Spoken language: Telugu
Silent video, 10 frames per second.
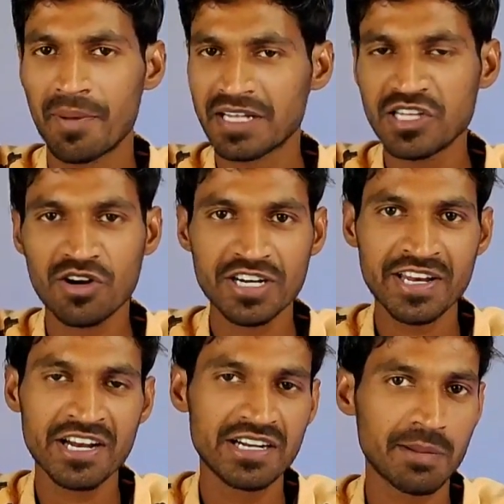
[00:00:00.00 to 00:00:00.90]
ప్రతి
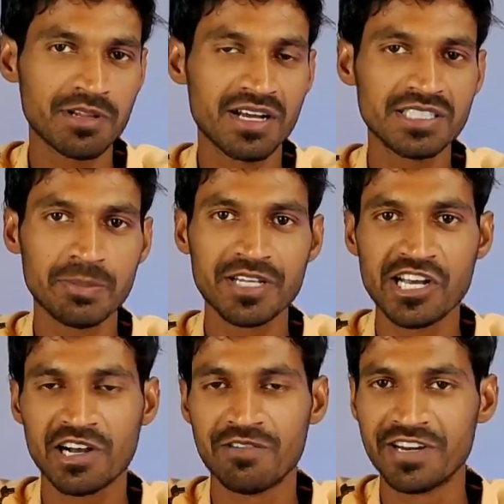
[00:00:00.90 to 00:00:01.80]
ఒక్కటి నేను డెప్స్గా చెప్తే
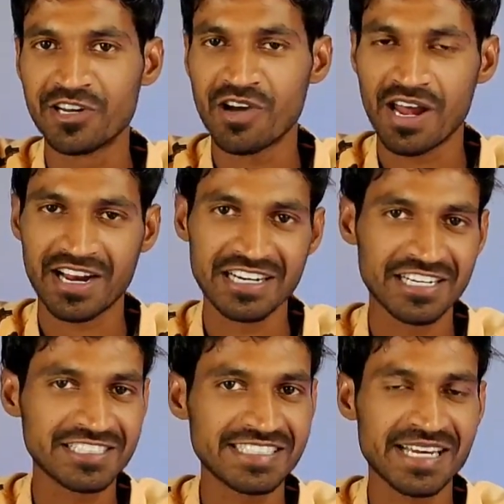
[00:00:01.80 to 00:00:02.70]
ఈ యొక్క వీడియో
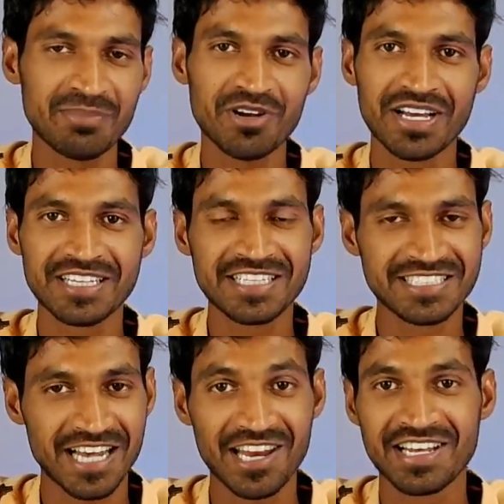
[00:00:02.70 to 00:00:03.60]
అరగంట చేసిన మీకు అయితే
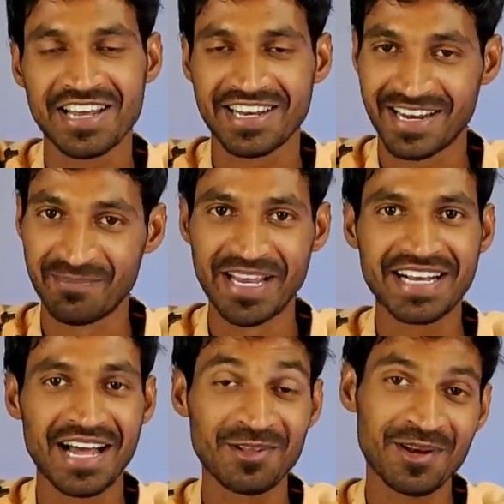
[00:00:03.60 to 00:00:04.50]
చాలా
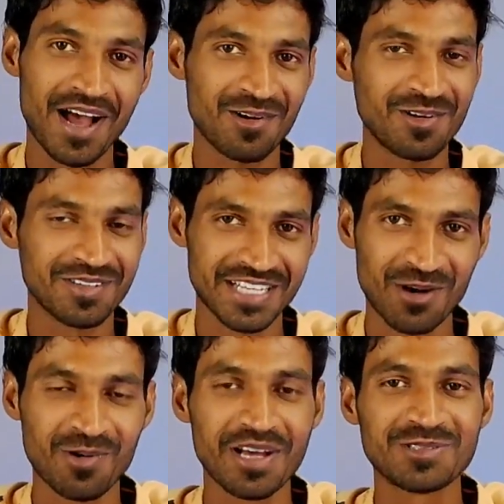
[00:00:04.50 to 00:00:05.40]
మీకు కాదు నాకు
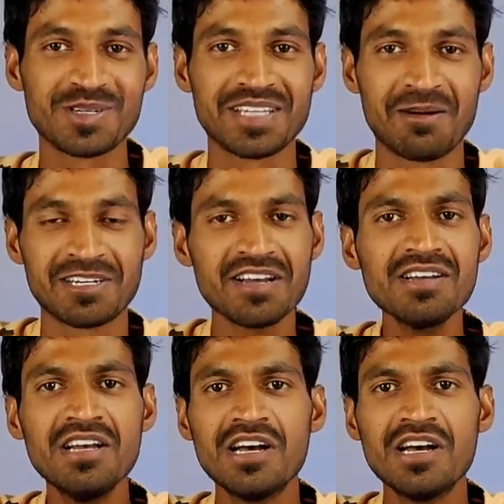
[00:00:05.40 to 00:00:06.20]
తక్కువే వస్తుంది అనమాట